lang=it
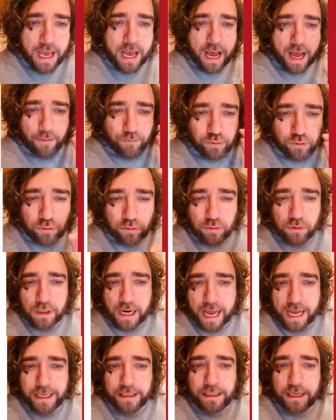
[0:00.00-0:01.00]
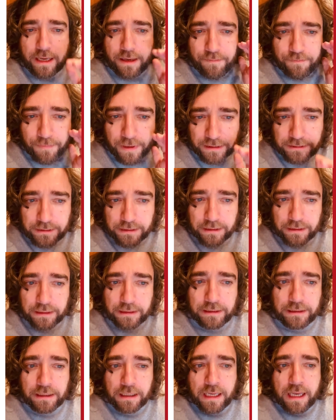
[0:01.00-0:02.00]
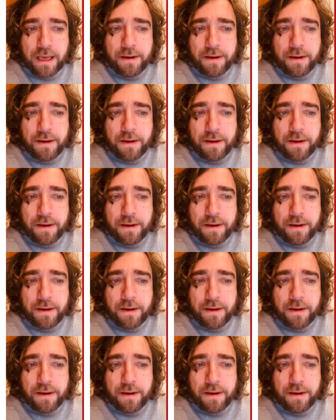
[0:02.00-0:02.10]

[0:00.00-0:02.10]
Abdullaye Batili,